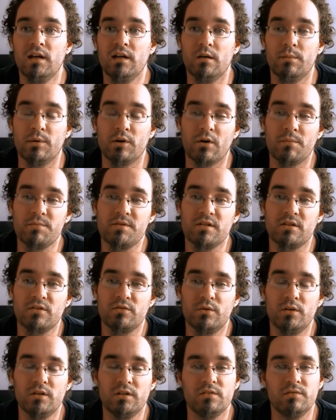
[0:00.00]
Ihr bekommt sie
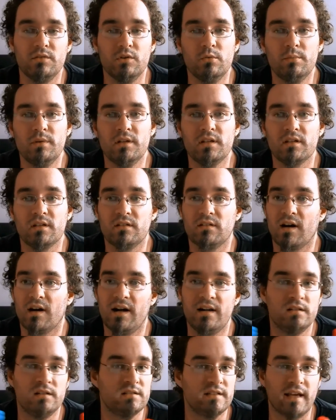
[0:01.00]
natürlich wie üblich in
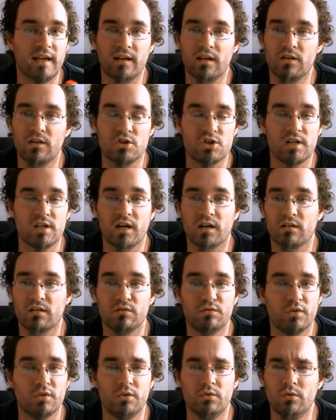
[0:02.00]
allen gängigen Stärken
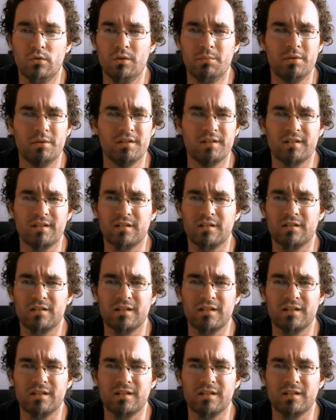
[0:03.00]
von 0 bis,